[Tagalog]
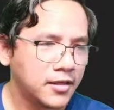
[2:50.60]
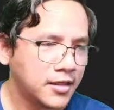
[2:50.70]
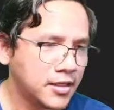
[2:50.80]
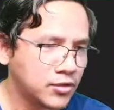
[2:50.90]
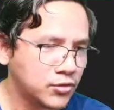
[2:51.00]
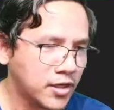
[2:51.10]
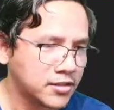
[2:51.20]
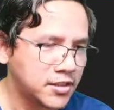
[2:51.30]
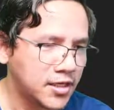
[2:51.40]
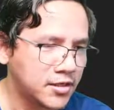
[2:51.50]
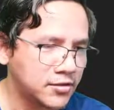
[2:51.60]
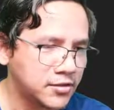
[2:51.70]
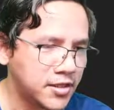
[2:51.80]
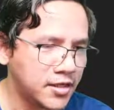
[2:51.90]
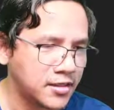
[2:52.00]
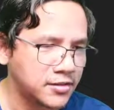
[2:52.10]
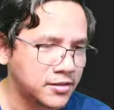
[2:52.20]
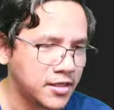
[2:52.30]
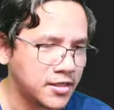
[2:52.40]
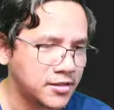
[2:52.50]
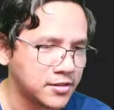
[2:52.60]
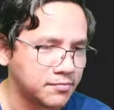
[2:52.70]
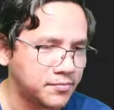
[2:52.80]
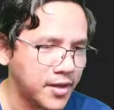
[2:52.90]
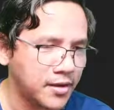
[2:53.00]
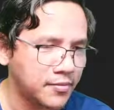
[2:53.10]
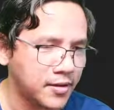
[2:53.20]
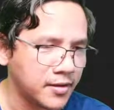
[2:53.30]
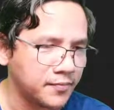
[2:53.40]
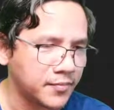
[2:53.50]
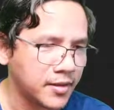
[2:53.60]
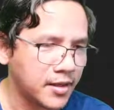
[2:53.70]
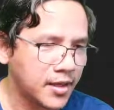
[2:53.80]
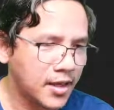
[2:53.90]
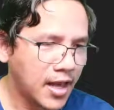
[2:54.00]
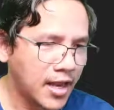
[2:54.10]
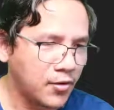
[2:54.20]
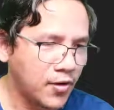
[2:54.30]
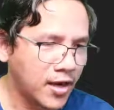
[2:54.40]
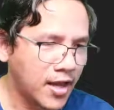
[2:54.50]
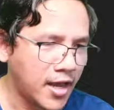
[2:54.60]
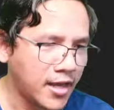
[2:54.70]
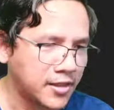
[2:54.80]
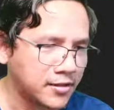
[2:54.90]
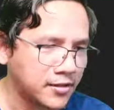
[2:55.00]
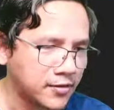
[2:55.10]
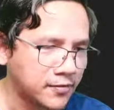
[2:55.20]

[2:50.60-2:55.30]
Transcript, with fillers: Ito ang tinanong date dito bebe. Ano ang height na to?